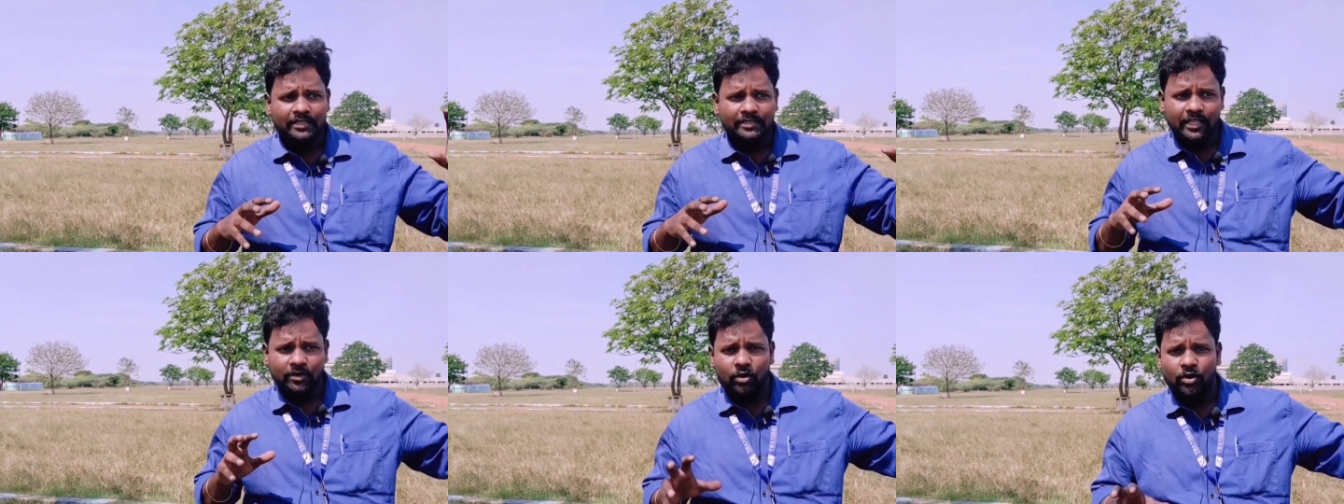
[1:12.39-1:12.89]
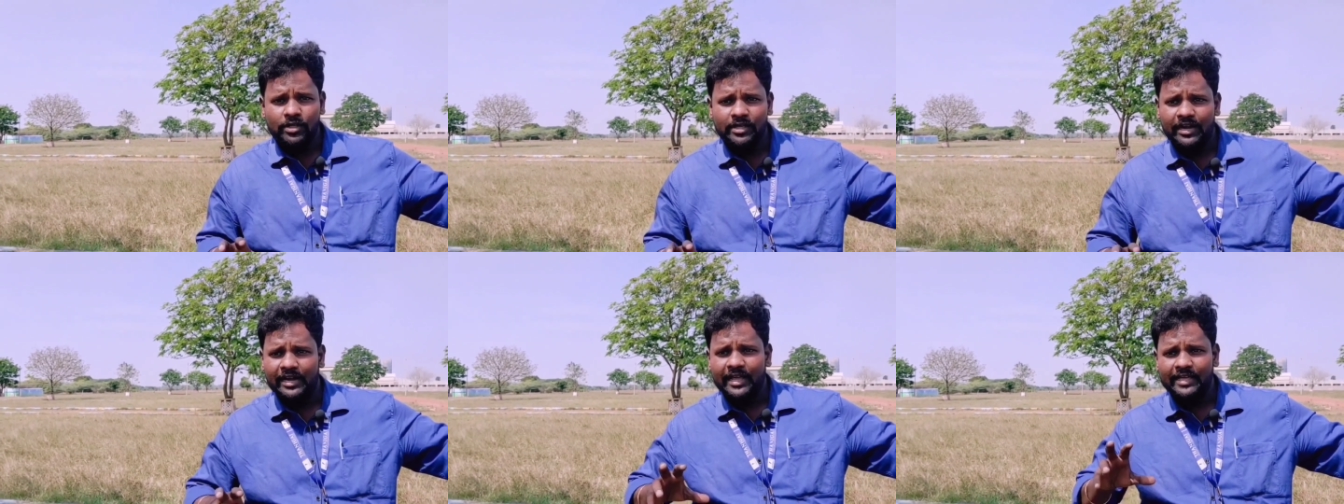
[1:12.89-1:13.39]
இந்த ரோடு
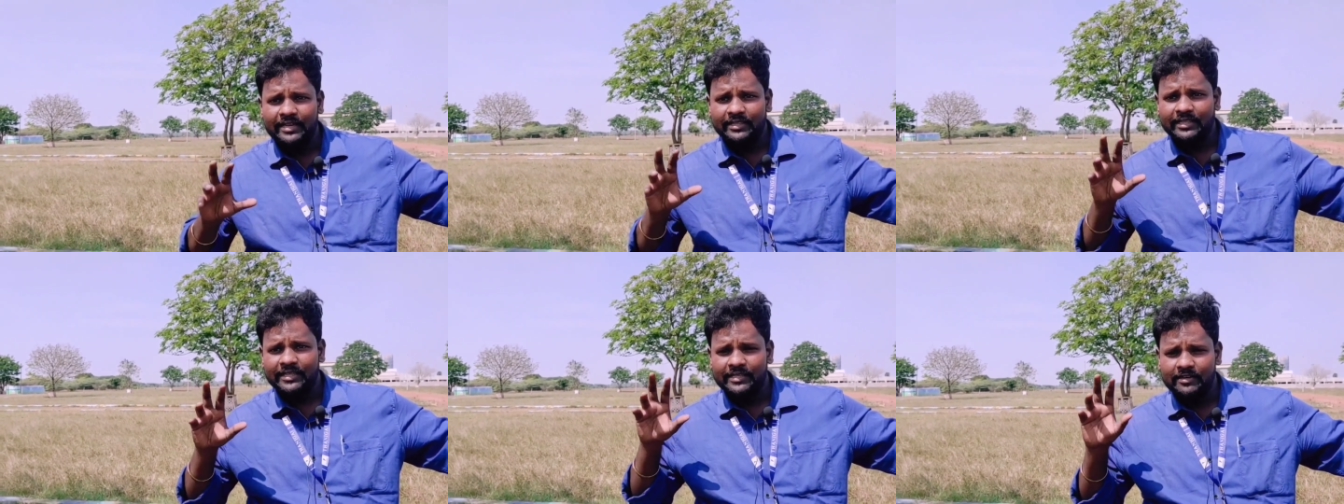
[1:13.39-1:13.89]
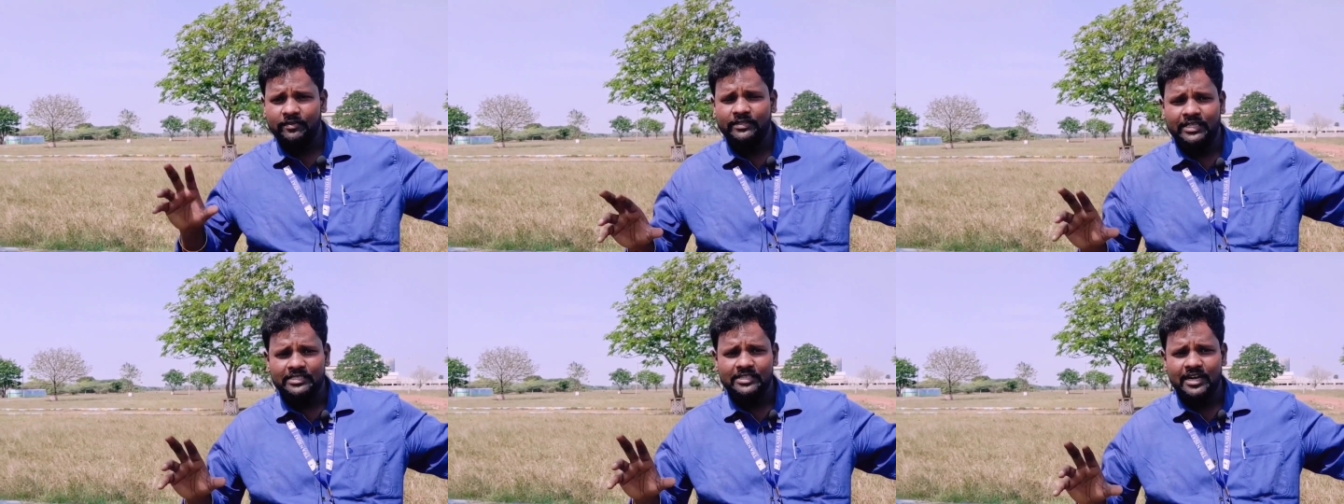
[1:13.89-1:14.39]
ரெண்டாயிரத்தி
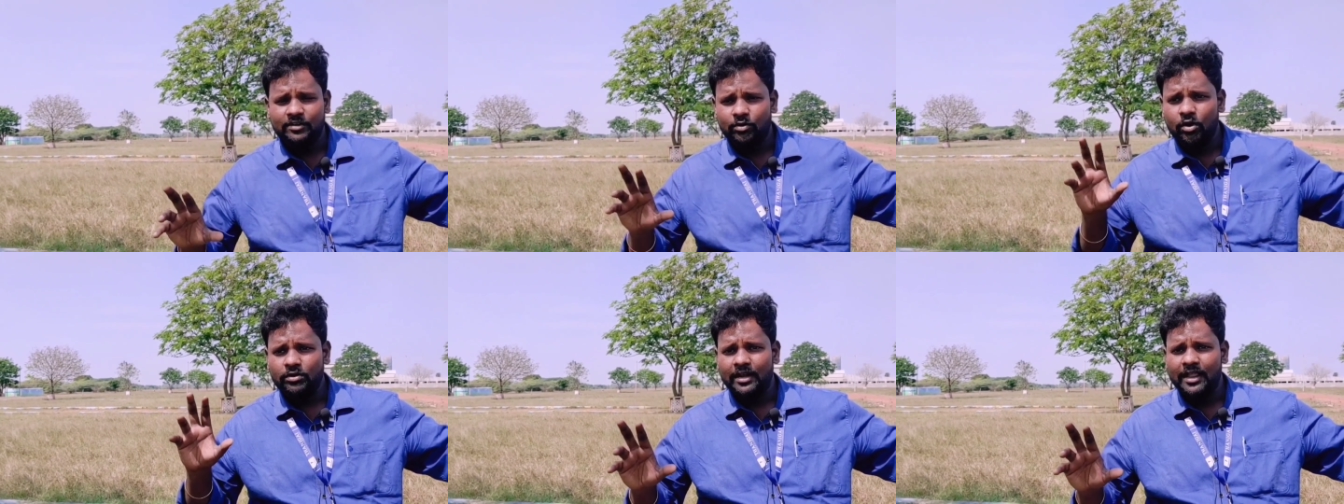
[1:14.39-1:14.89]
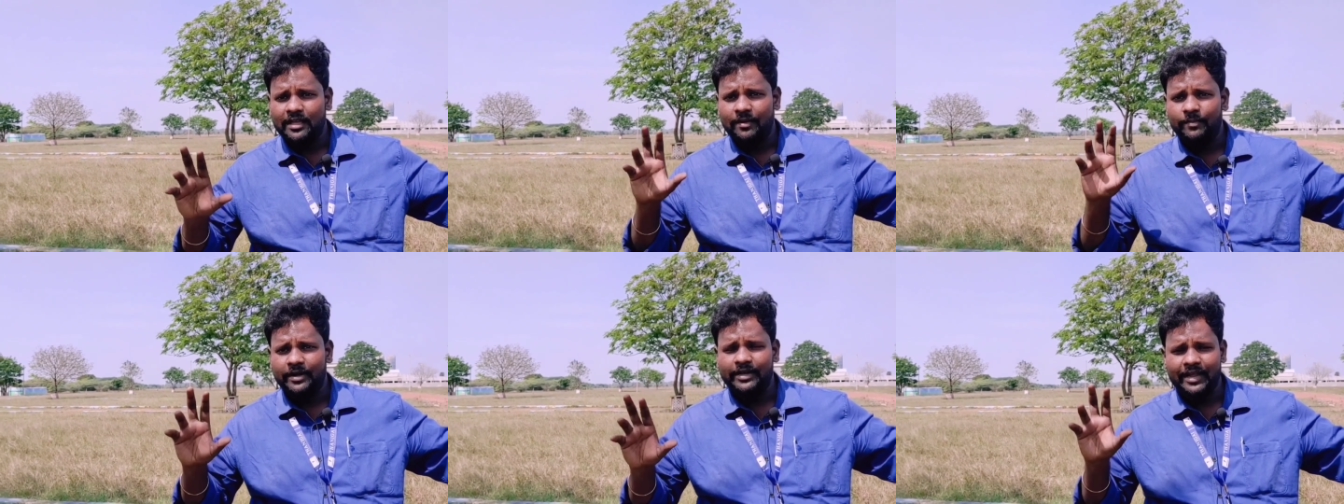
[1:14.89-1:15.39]
இருபத்தஞ்சில் டோட்டலாக
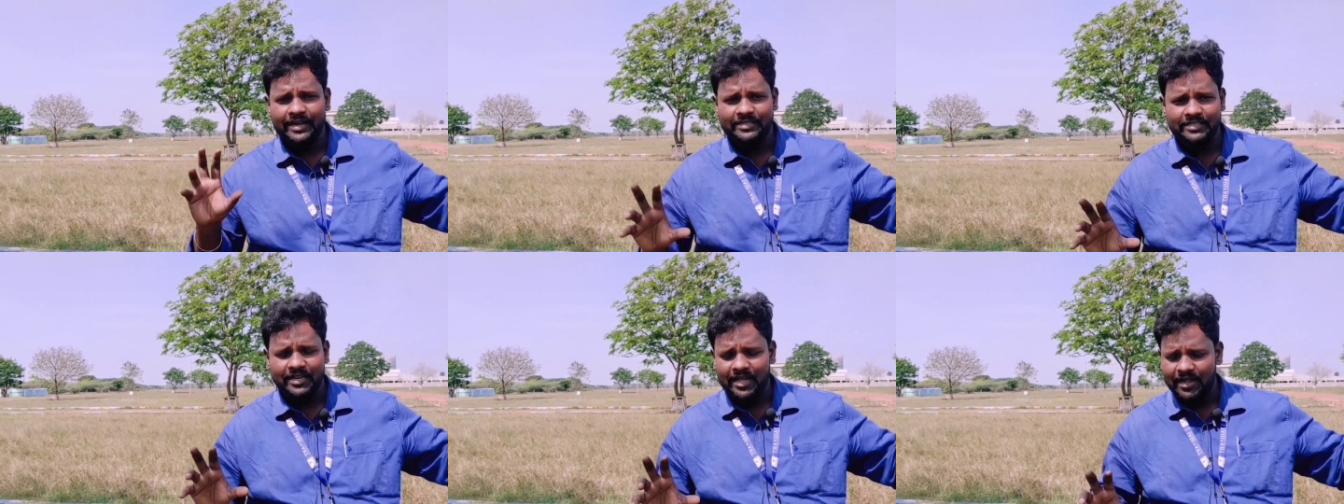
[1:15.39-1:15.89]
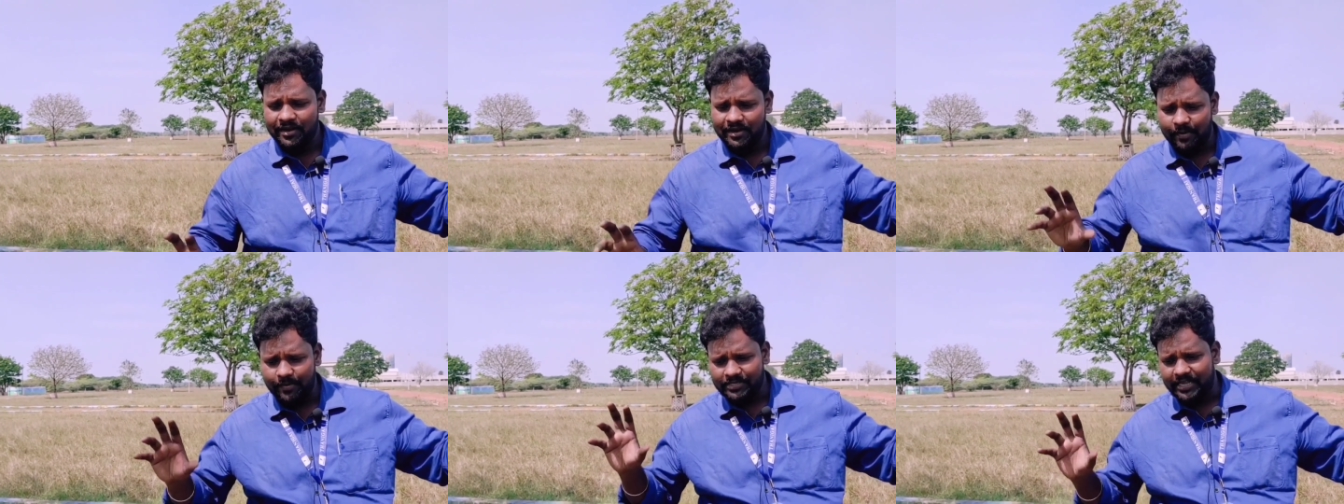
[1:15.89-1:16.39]
கம்ப்ளீட் ஆகிடுச்சுன்னா
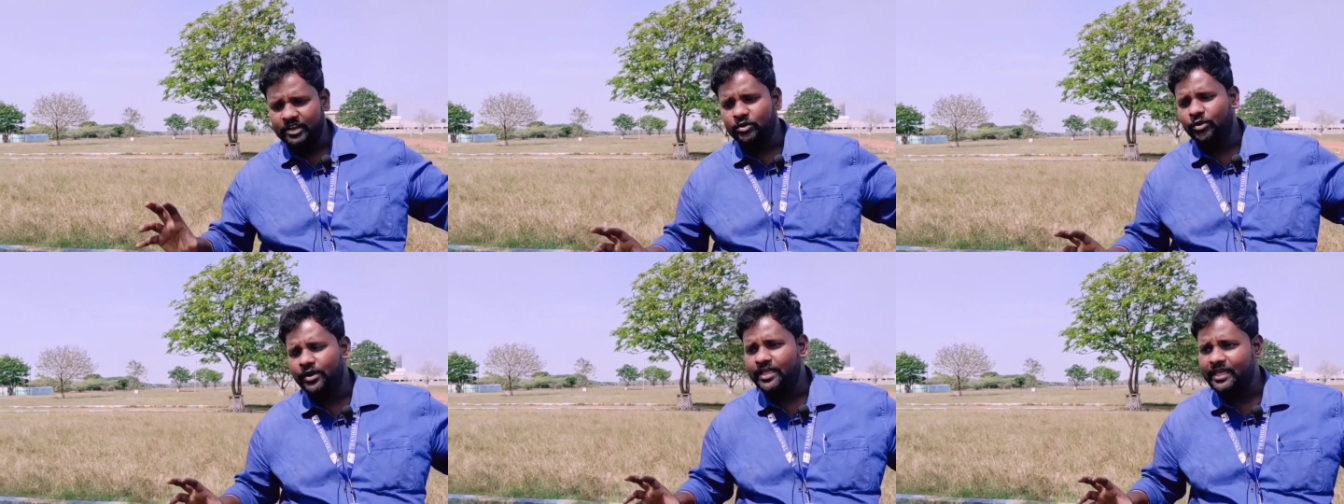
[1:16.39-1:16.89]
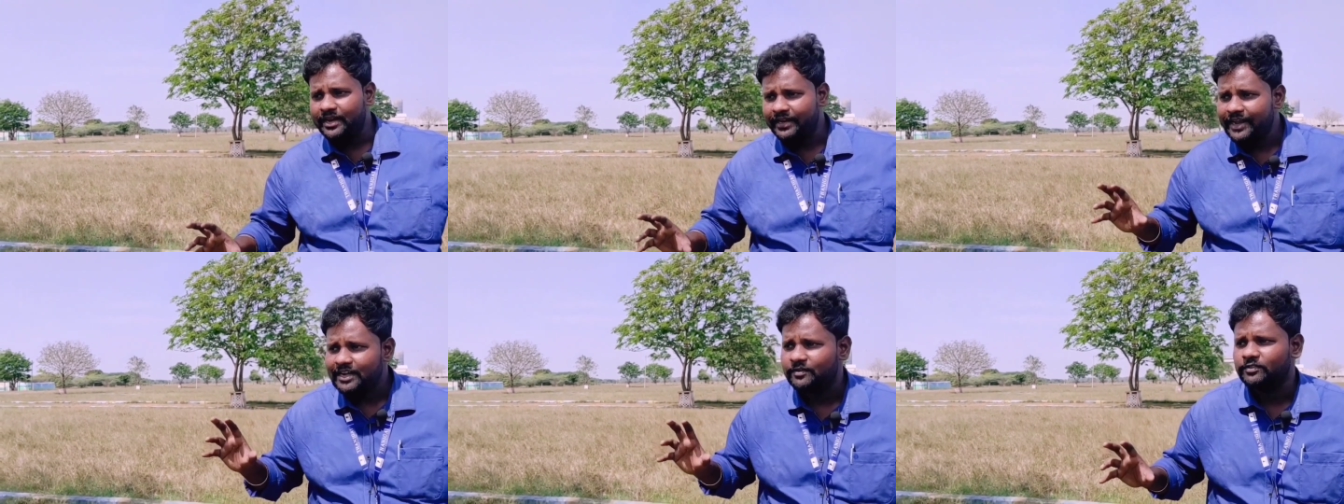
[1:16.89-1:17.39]
நம்ம சைட்டோடைய
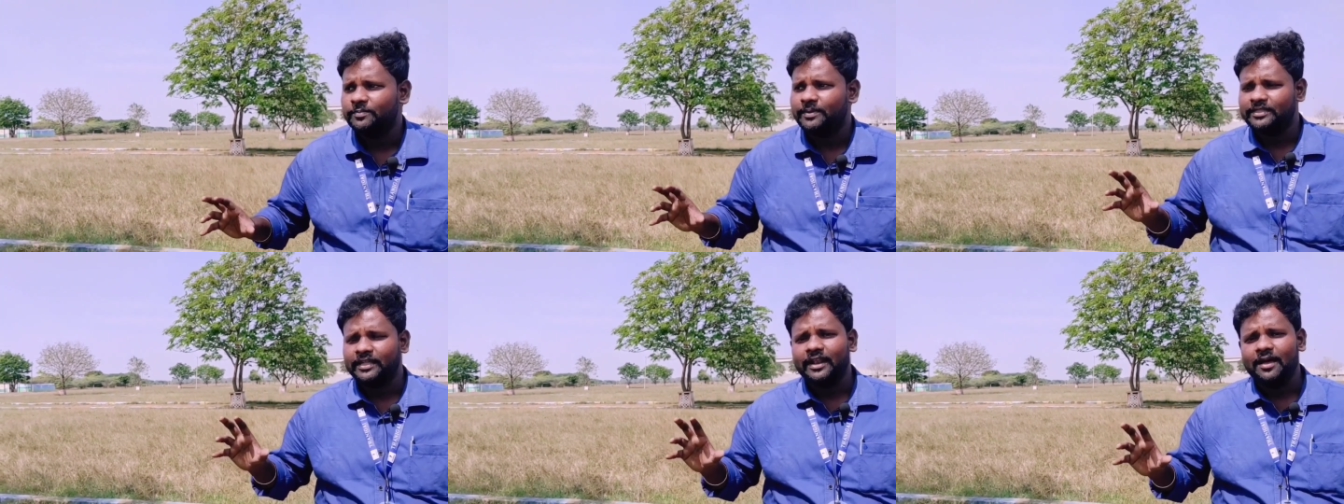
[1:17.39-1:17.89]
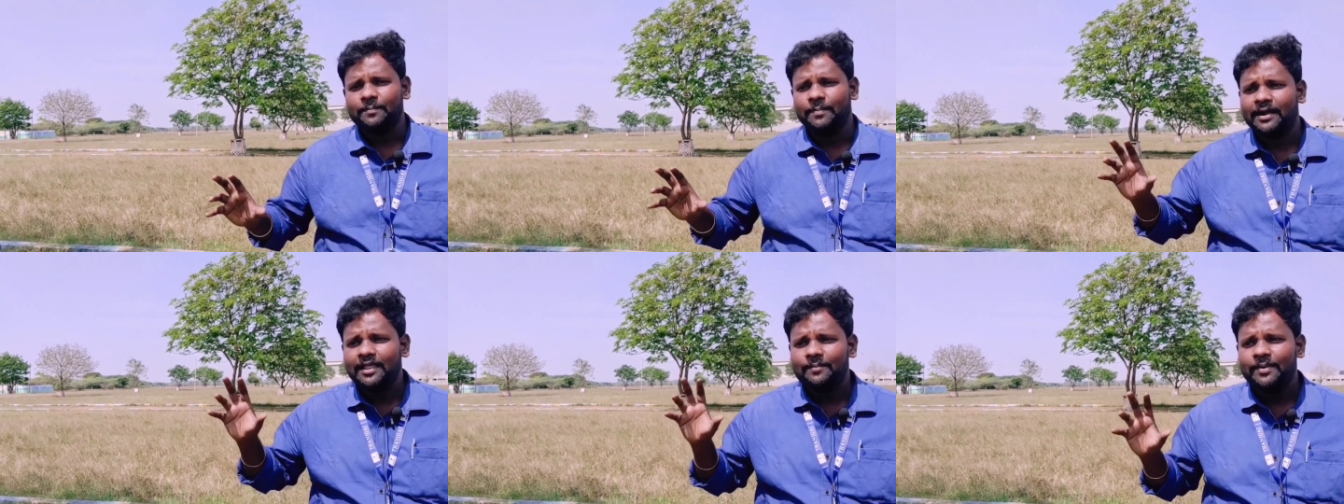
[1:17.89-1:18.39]
ரேட்டு வந்து பார்த்திங்கன்னா
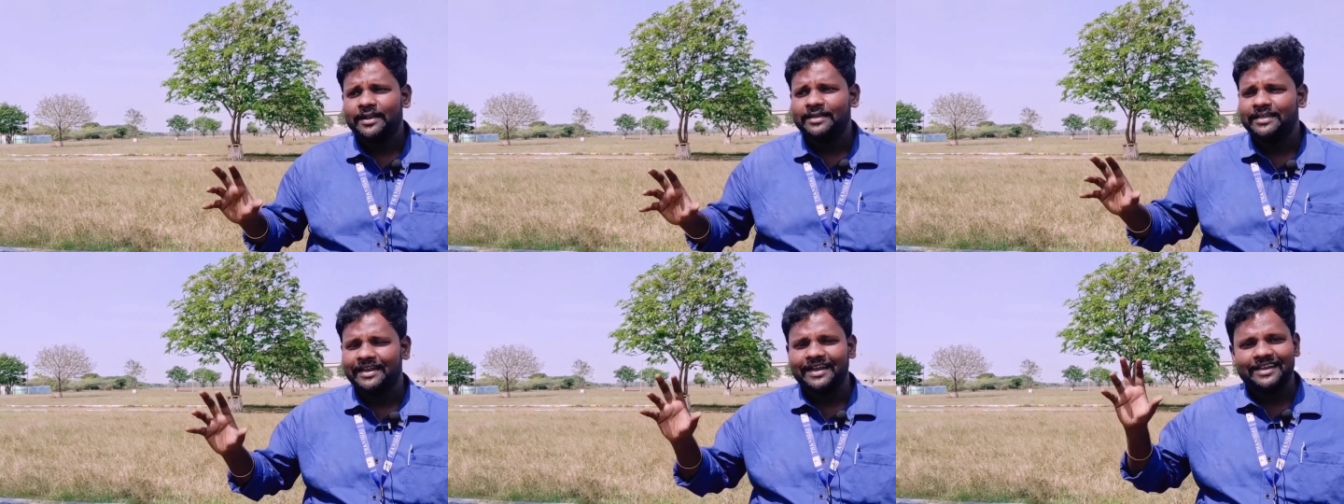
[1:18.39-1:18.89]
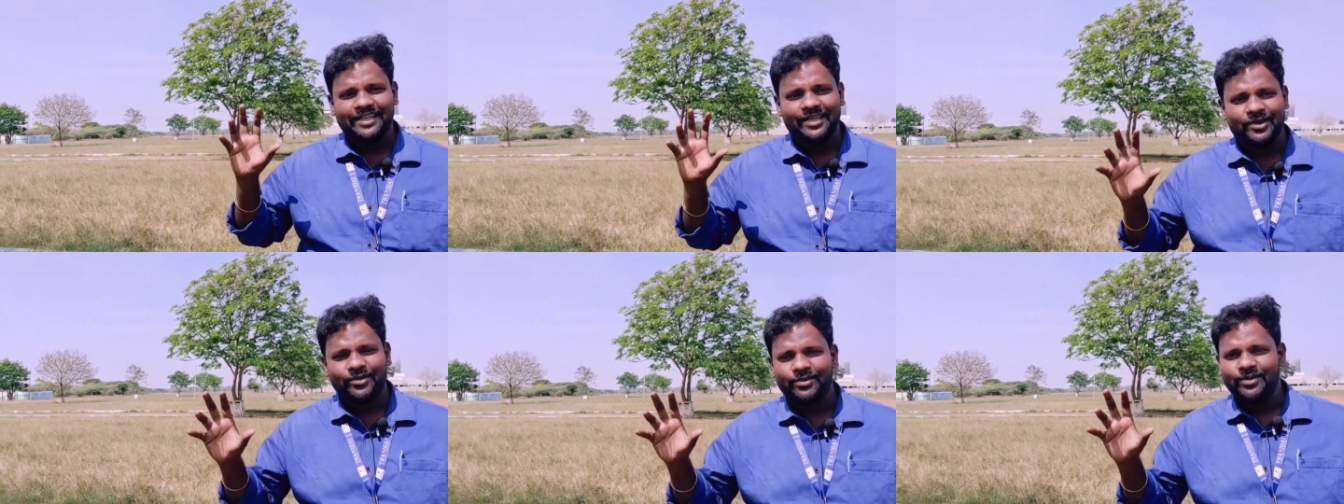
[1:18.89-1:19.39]
பல மடங்கு ரேட்டு
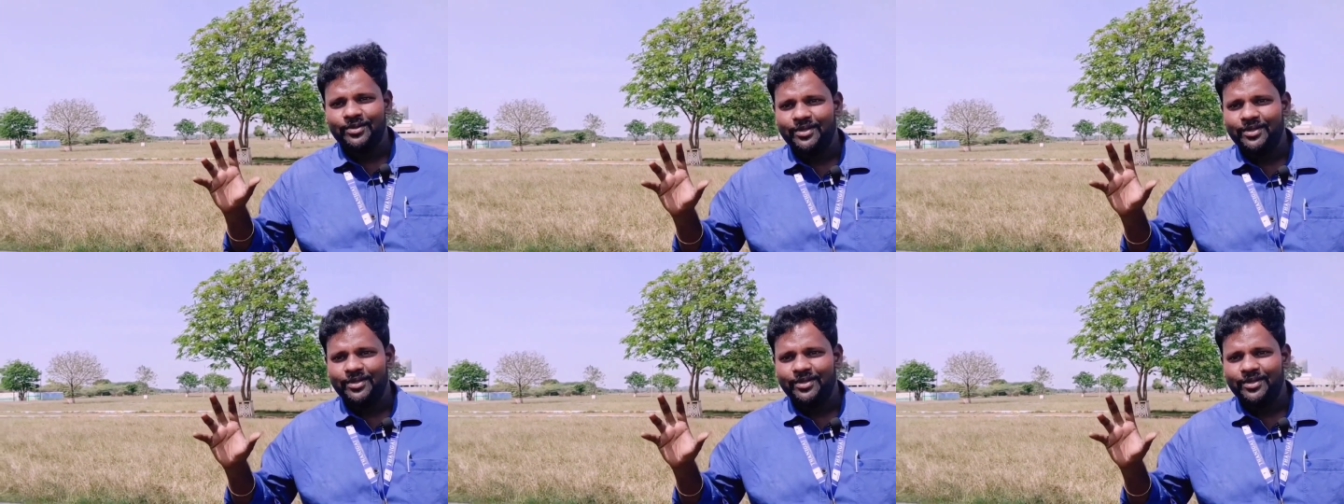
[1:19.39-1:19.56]
ஏறும்